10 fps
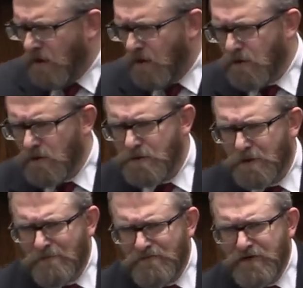Rok
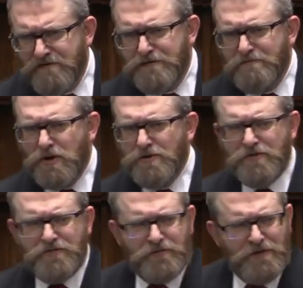do
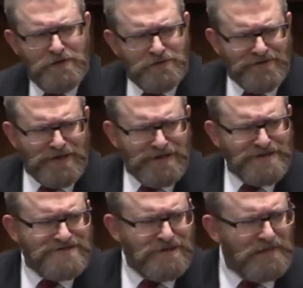wyborów i
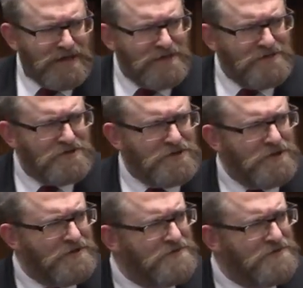nagle zabrali się